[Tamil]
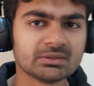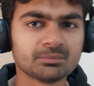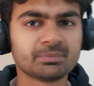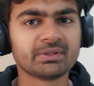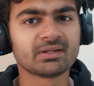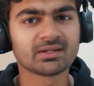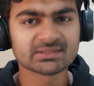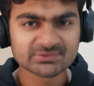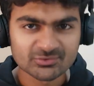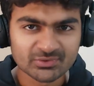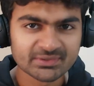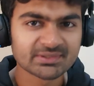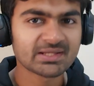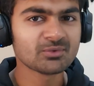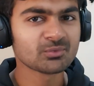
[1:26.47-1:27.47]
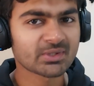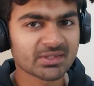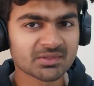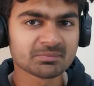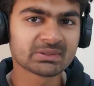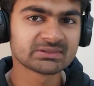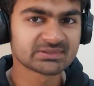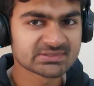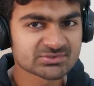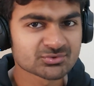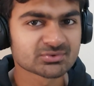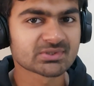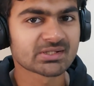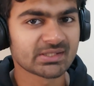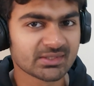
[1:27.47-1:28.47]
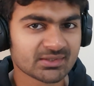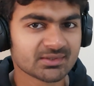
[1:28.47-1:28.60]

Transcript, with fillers: இப்படிலாம் சொல்லிட்டேன் ஊரை ஏமாத்திட்டு சுத்துற நீ